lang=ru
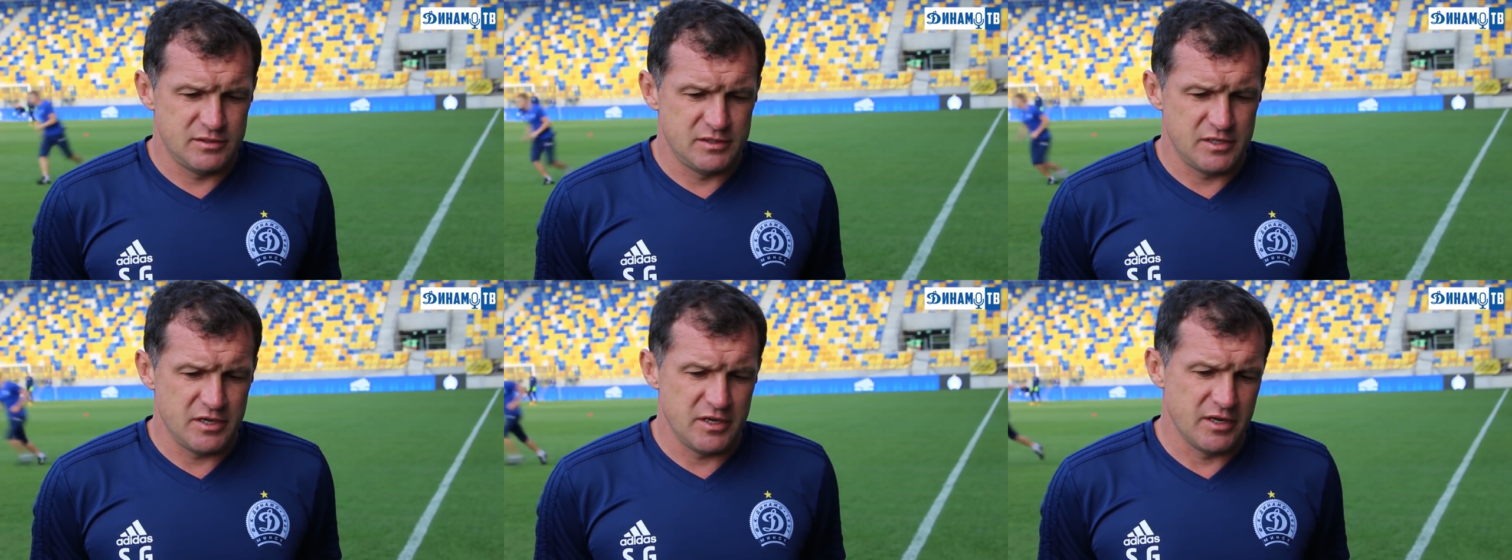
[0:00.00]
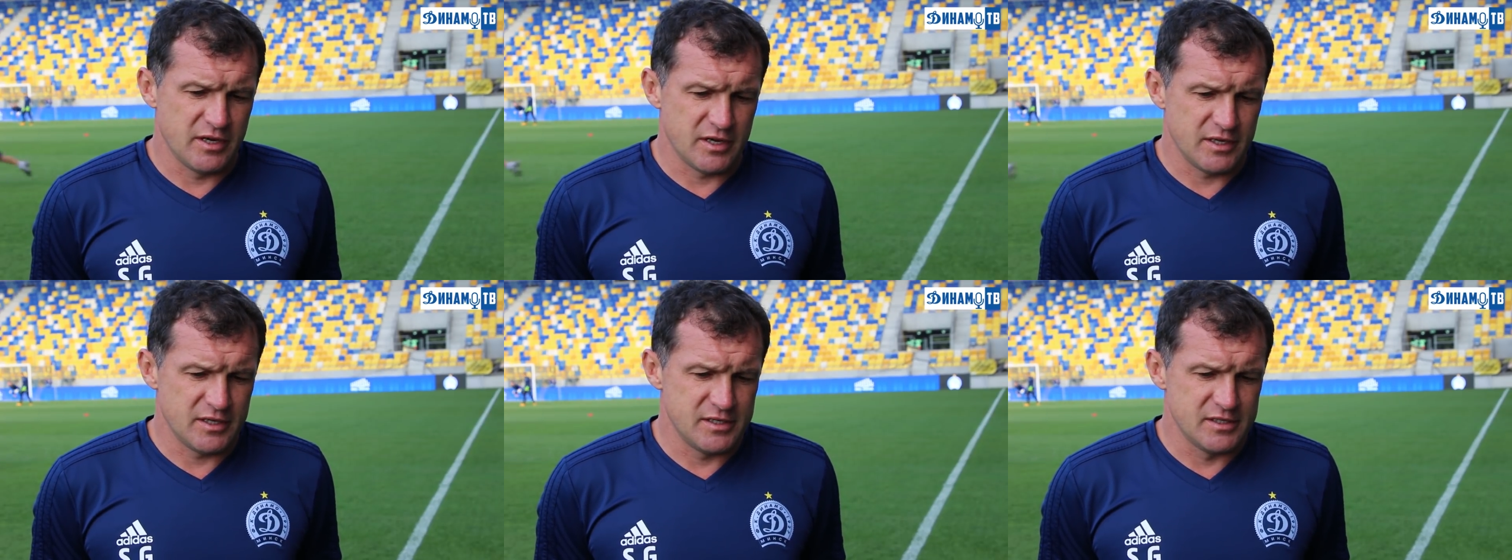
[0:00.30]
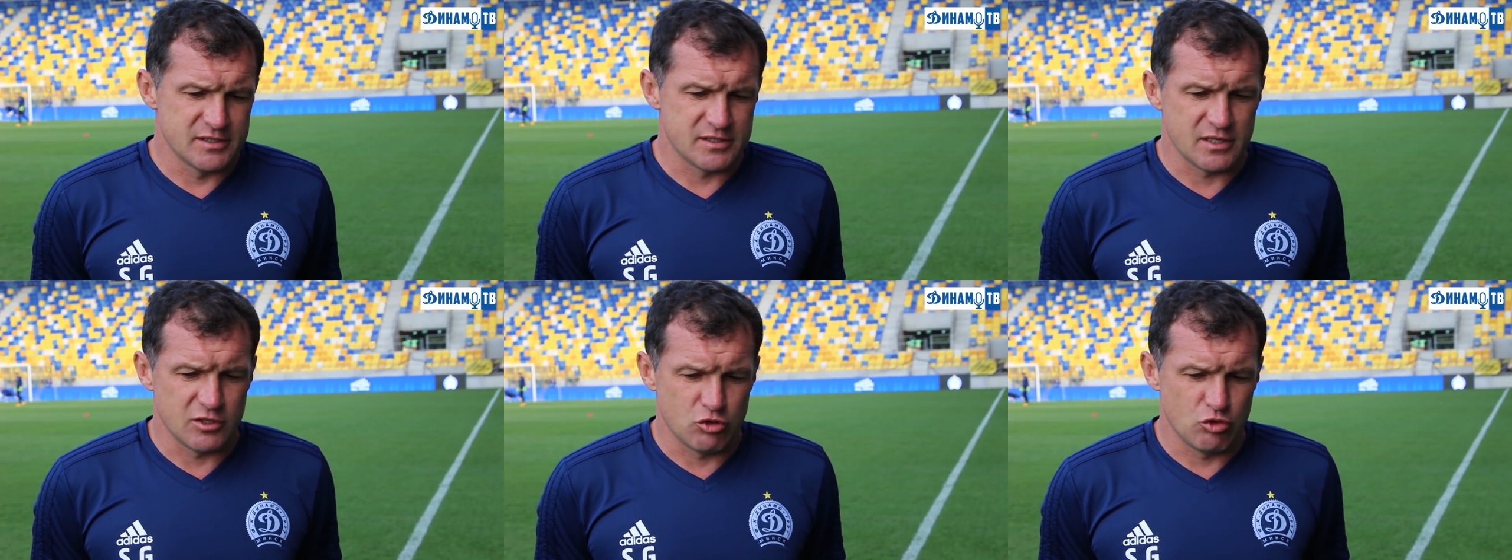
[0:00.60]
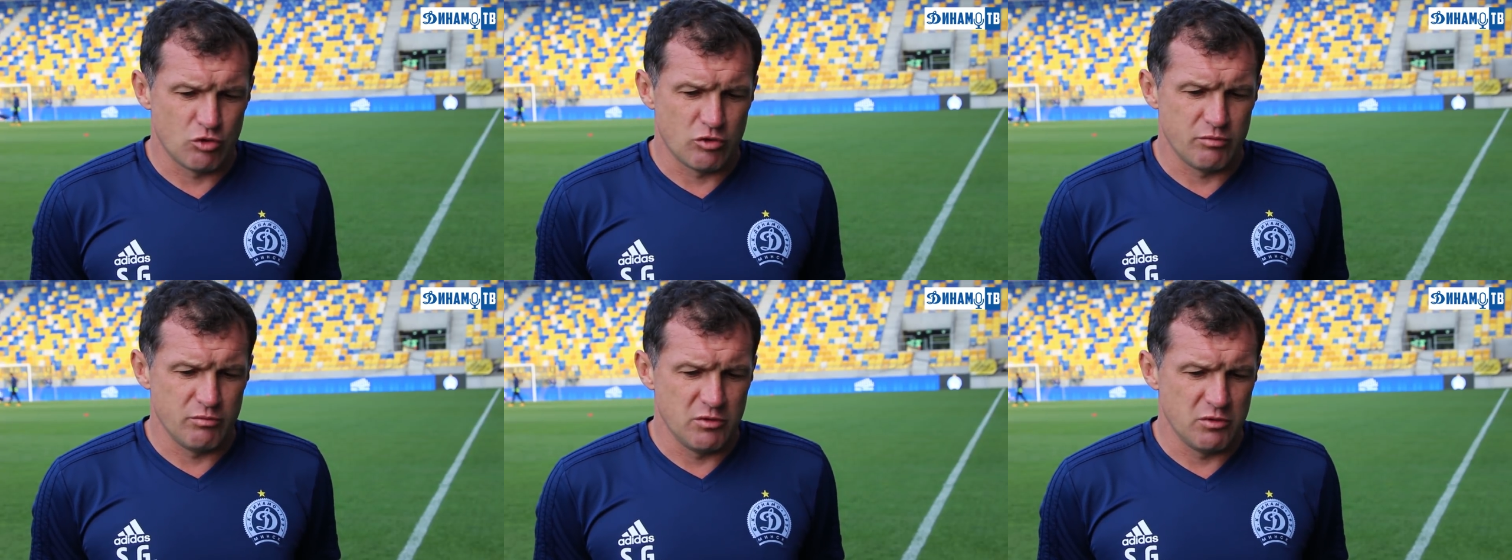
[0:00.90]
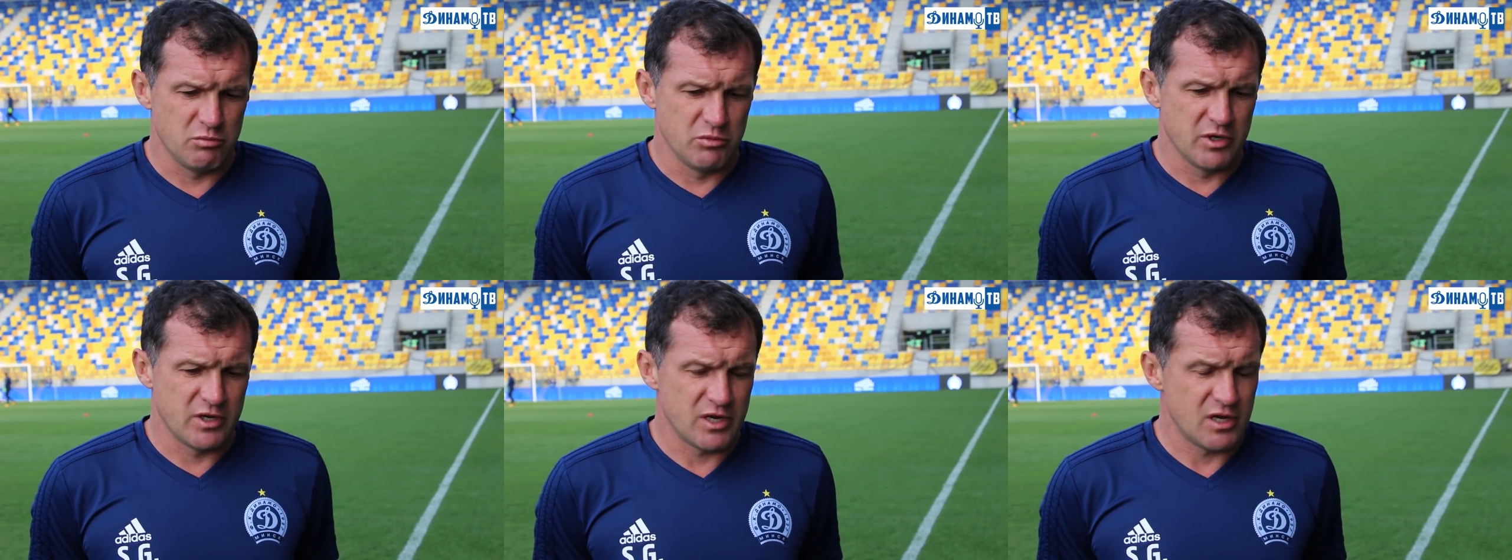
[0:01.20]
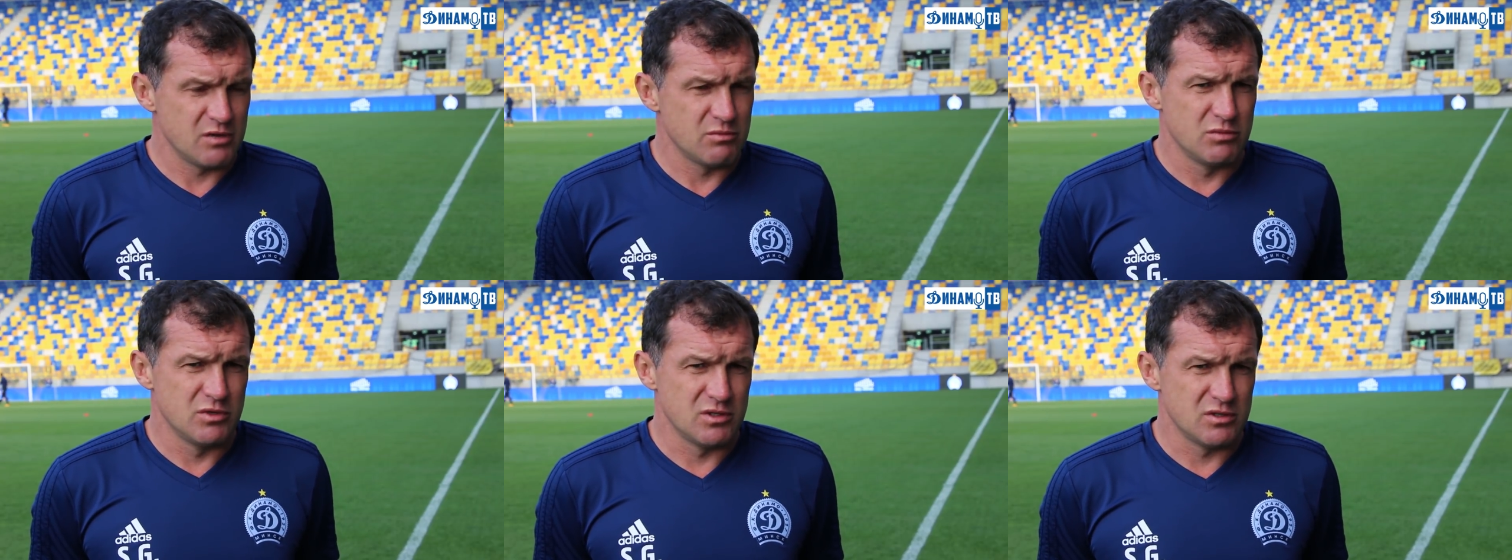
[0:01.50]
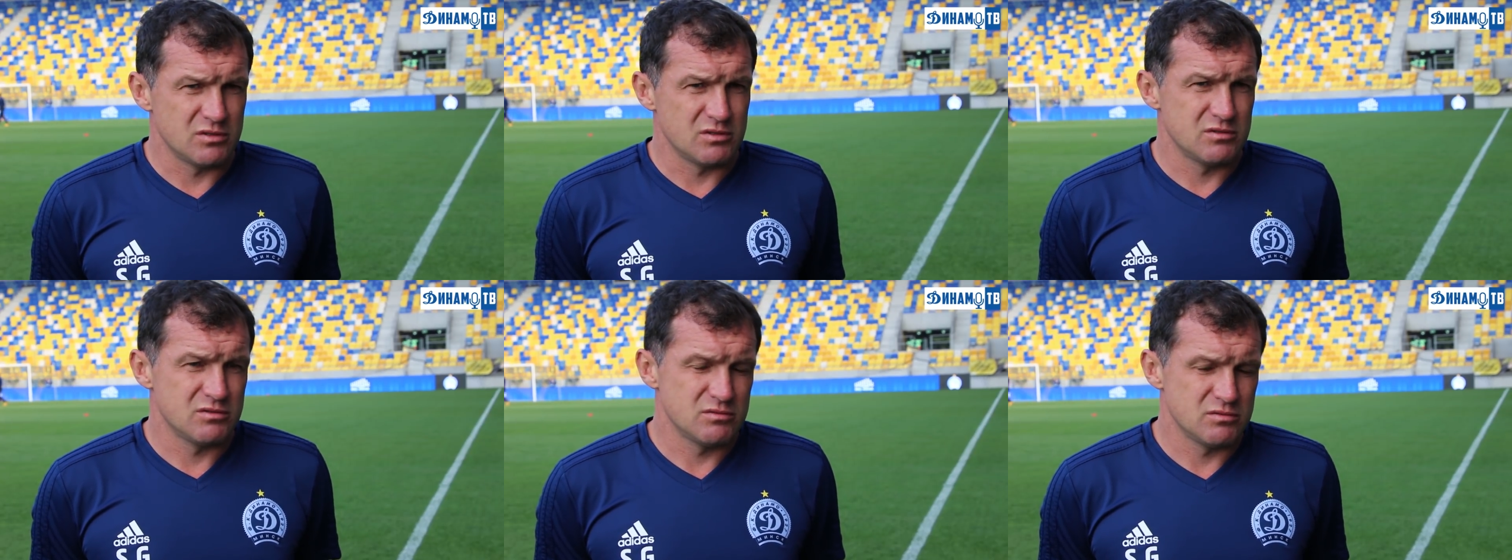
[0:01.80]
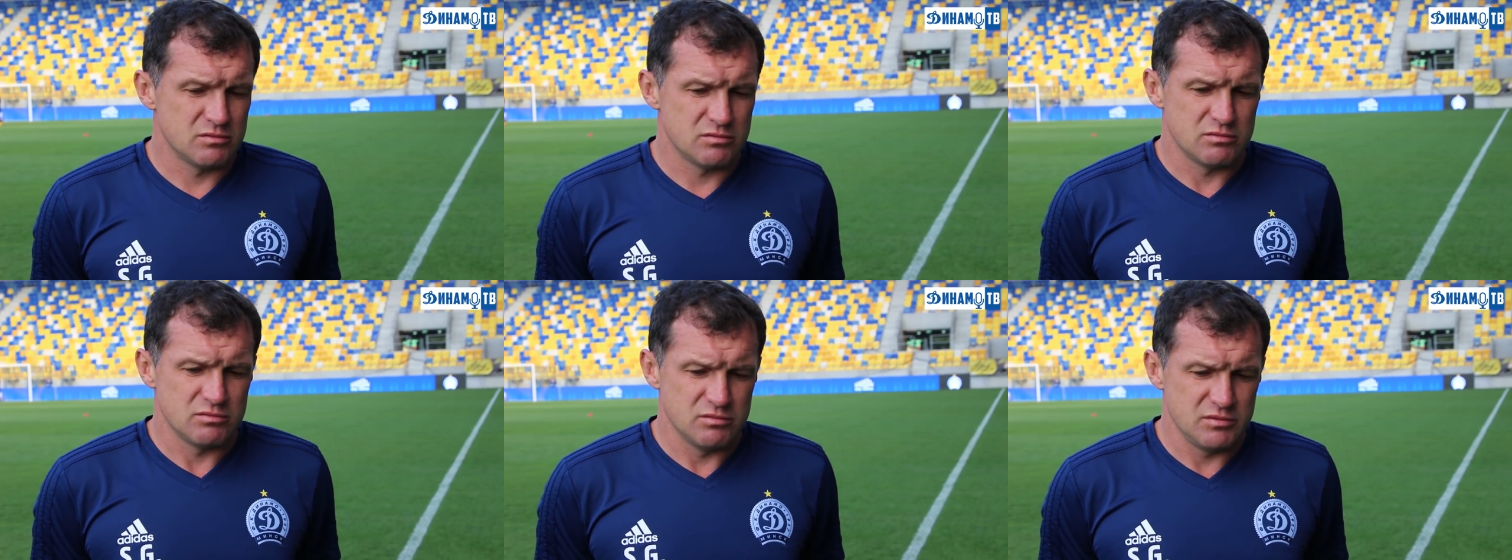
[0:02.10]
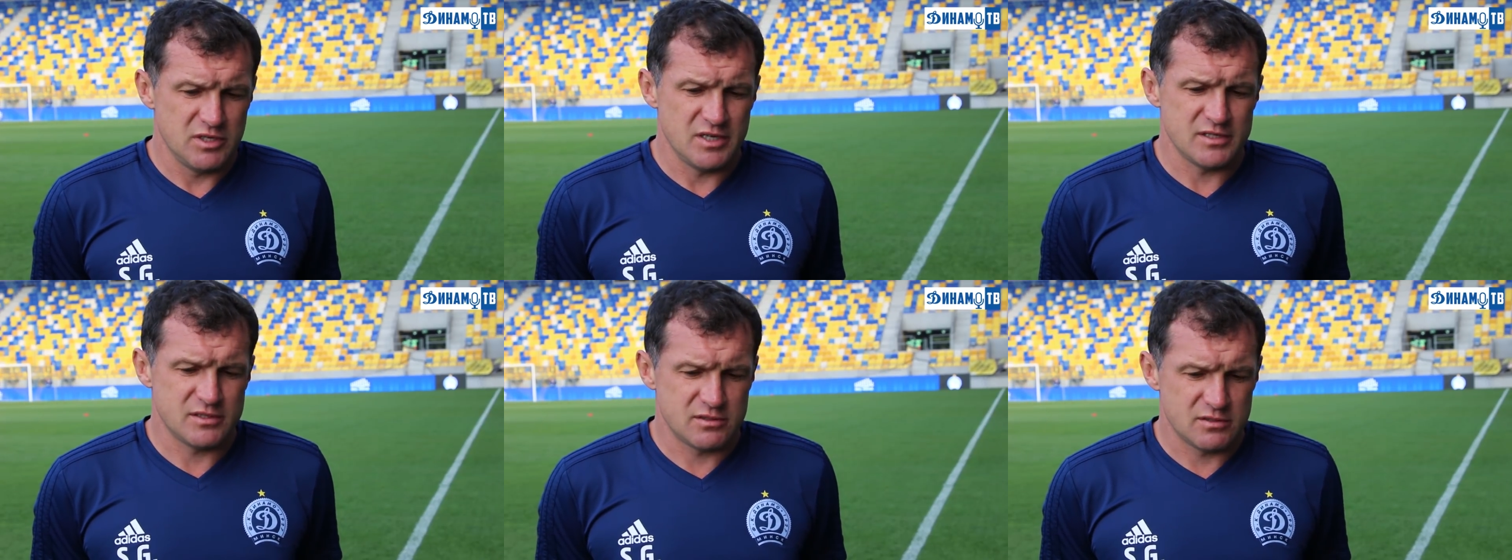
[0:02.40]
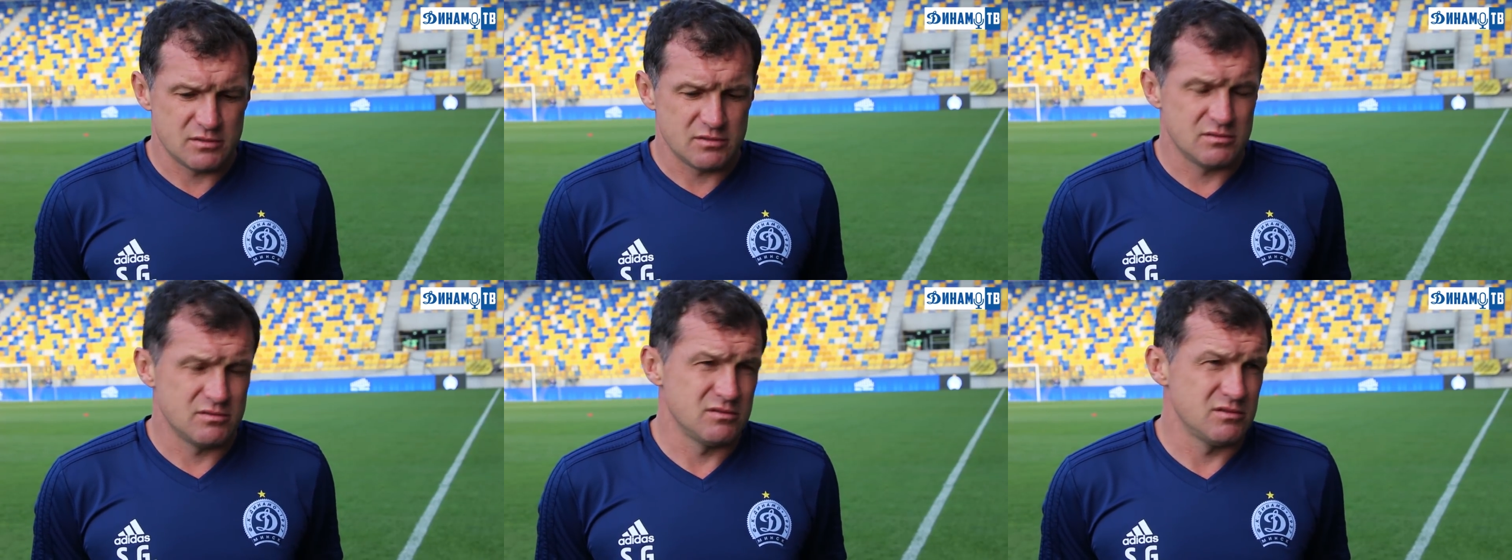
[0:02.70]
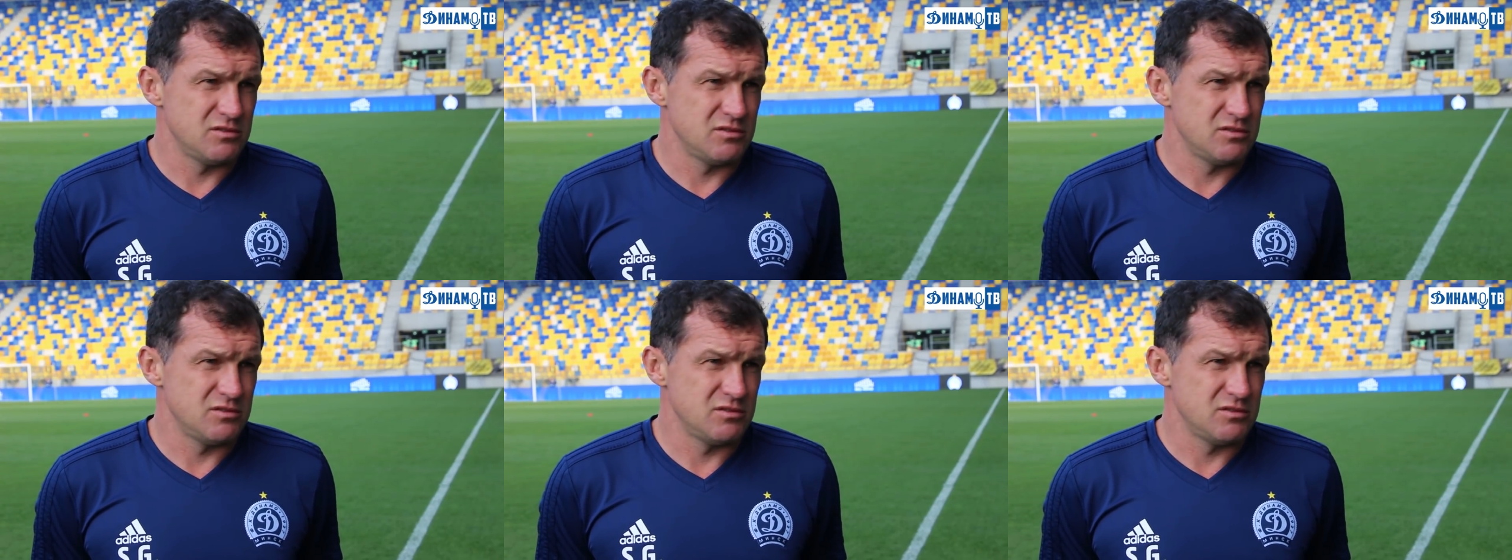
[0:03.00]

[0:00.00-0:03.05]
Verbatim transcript: те игроки, с которыми мы как бы есть